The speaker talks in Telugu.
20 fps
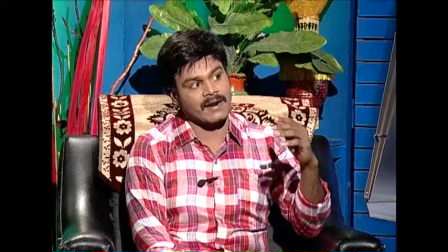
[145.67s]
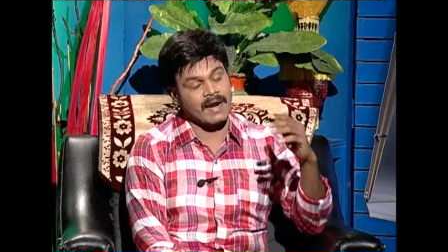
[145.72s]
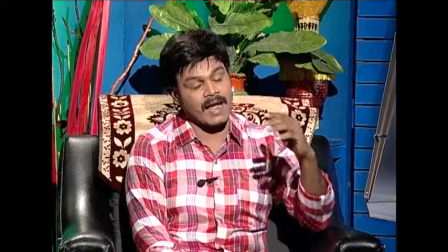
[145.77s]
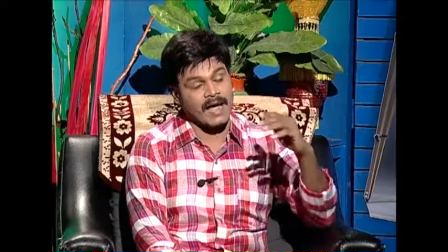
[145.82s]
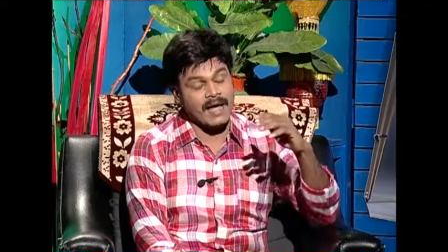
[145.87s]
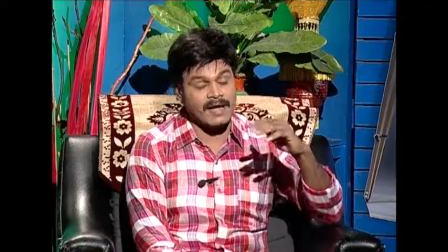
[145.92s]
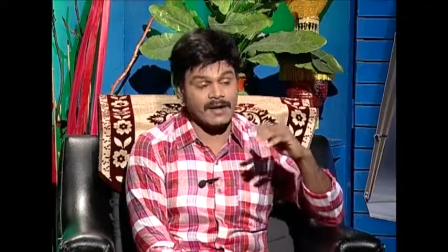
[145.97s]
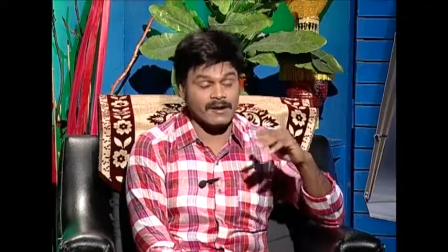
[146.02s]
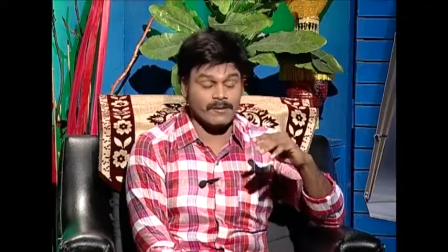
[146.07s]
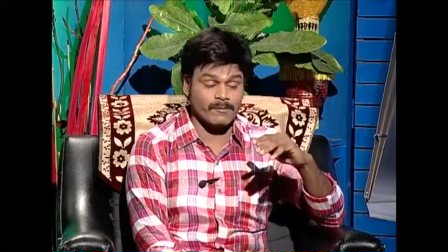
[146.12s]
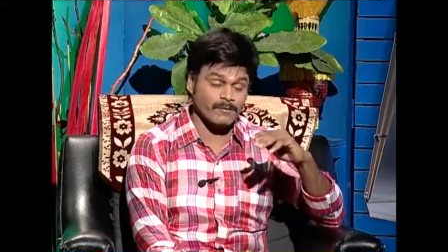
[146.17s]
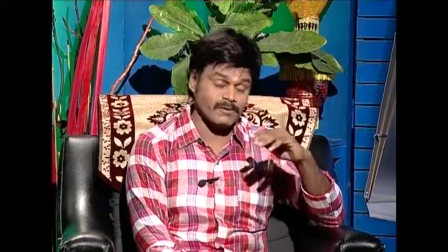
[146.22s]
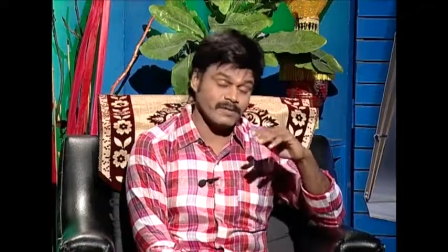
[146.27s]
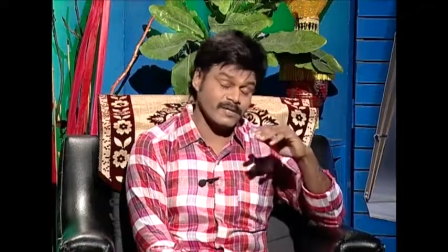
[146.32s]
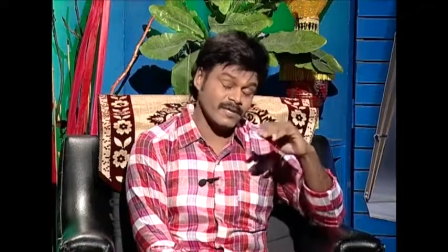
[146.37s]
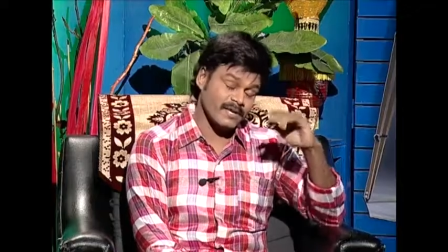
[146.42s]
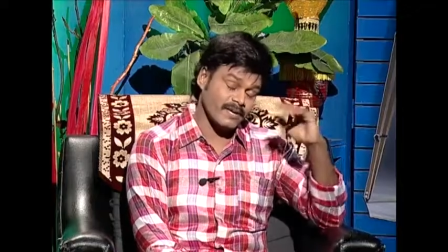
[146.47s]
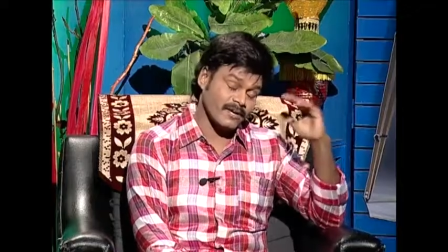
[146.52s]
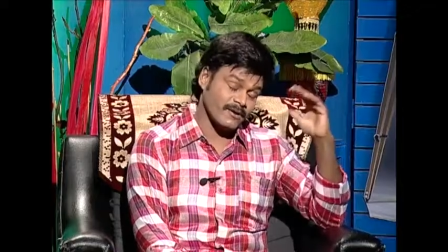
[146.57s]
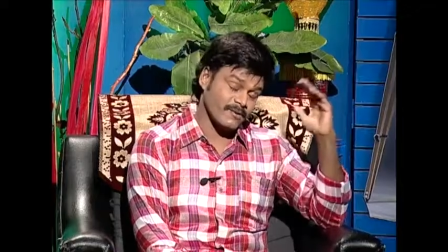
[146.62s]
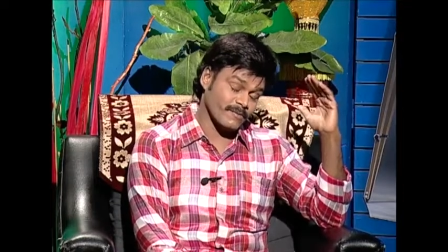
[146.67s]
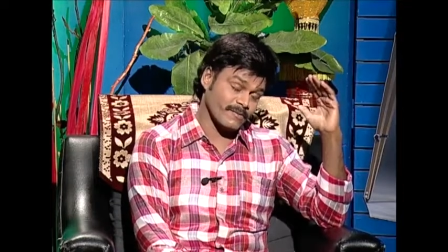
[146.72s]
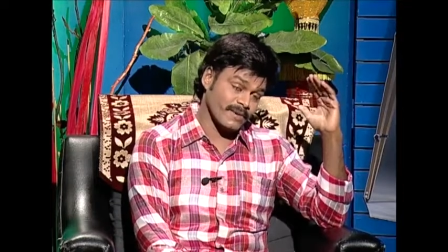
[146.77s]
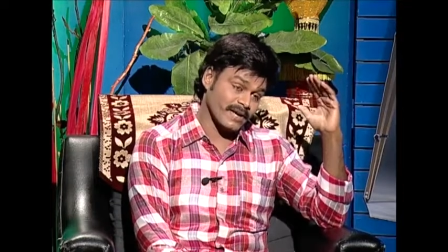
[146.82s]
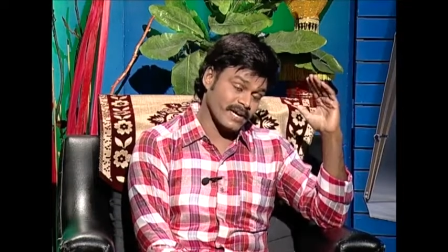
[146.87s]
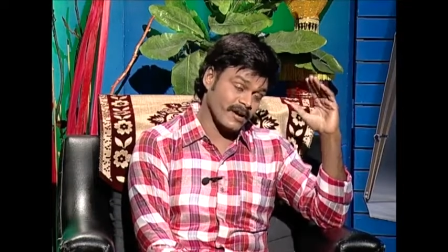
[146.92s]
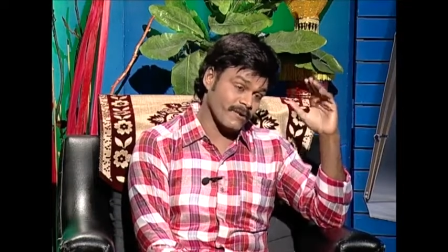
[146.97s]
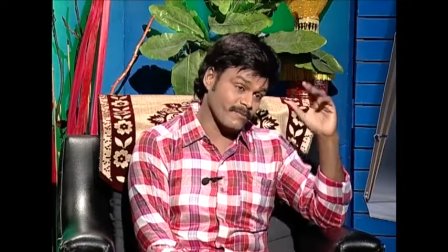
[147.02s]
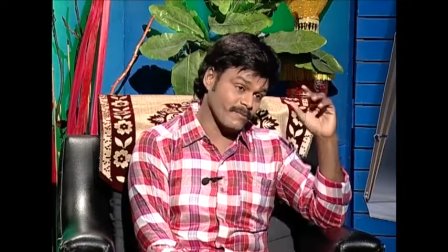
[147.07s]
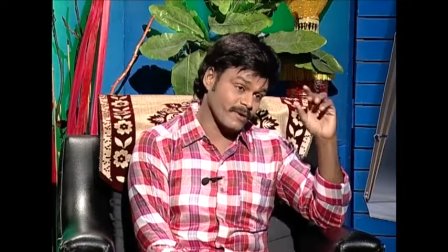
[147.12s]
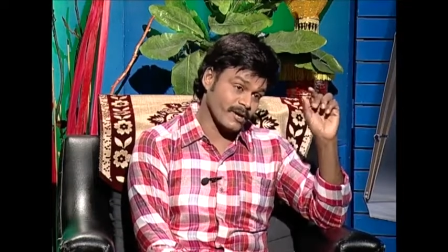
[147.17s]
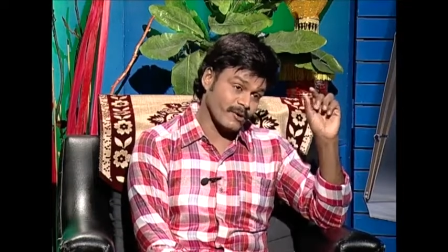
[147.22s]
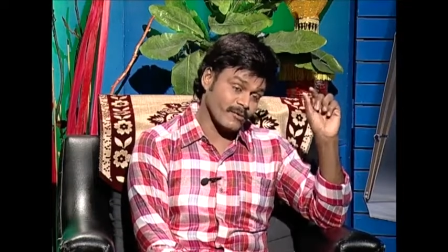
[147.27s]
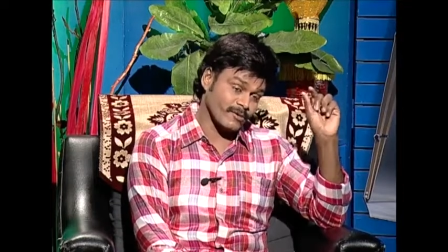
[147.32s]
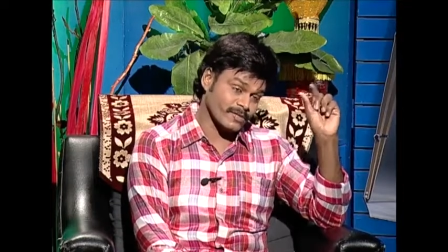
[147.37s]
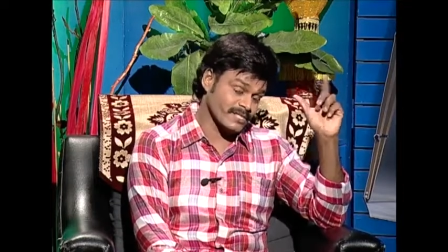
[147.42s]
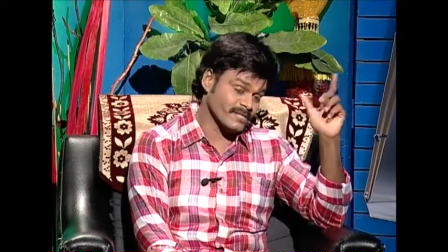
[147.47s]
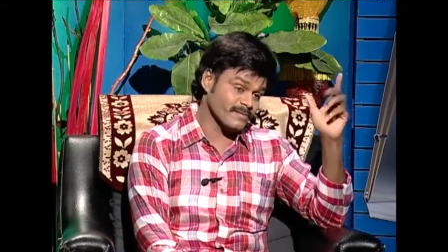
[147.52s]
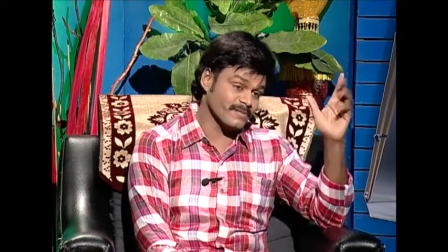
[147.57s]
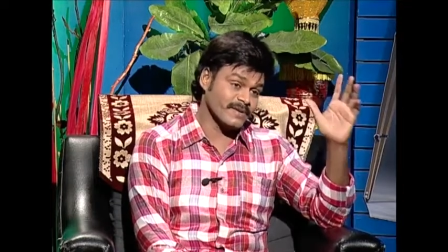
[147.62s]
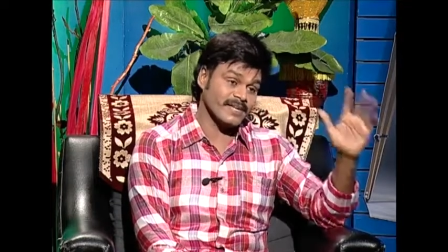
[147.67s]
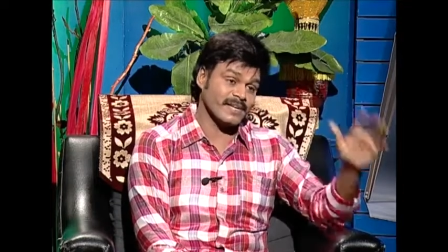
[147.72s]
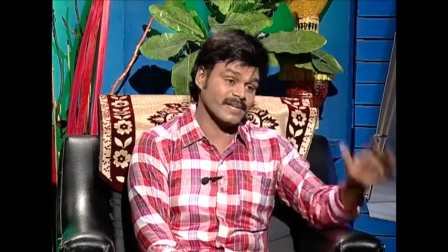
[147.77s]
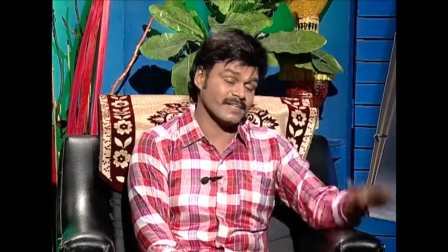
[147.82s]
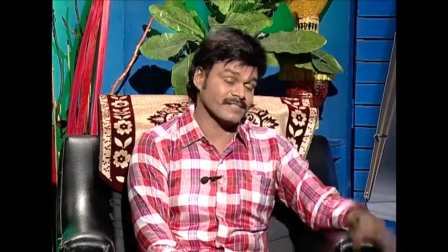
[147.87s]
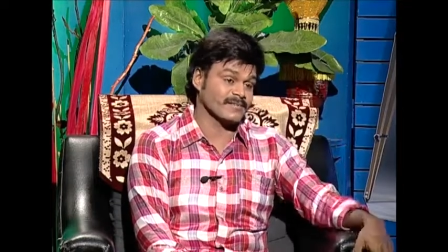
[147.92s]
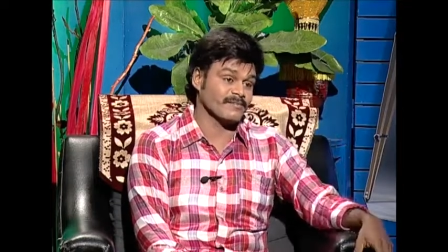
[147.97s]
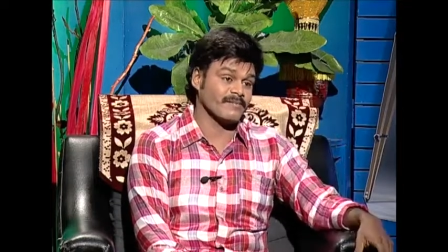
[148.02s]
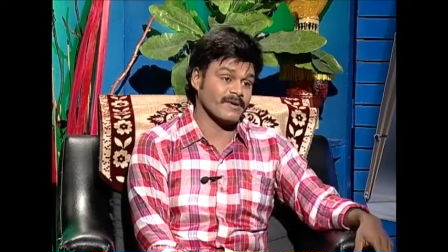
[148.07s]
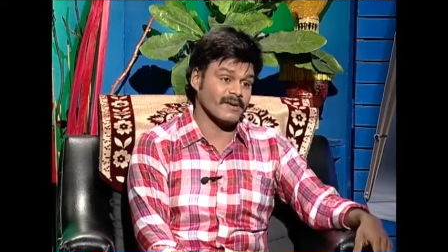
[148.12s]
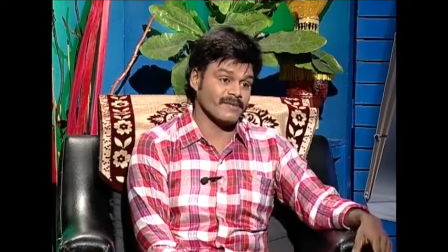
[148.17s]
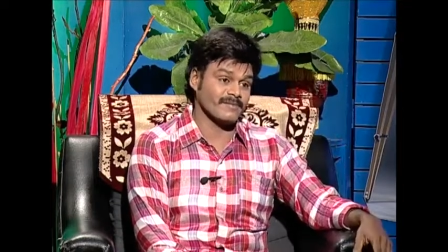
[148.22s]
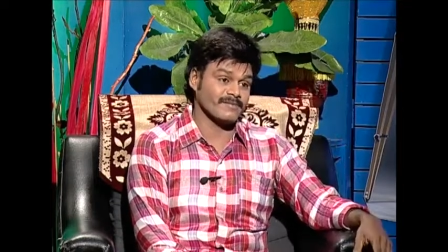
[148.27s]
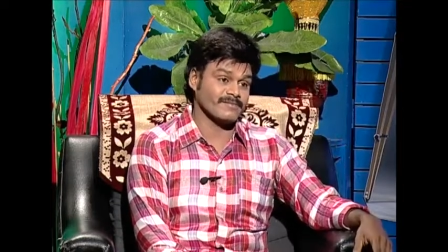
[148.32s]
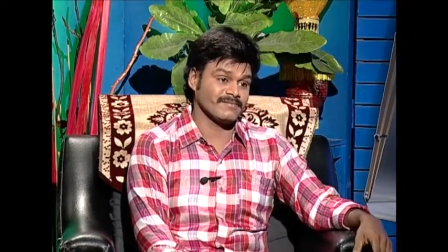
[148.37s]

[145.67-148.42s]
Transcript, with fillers: రాయకముందే నేను మెగా అభిమాన్గా ఒక సీన్ పెట్టాను ఈ సినిమాలో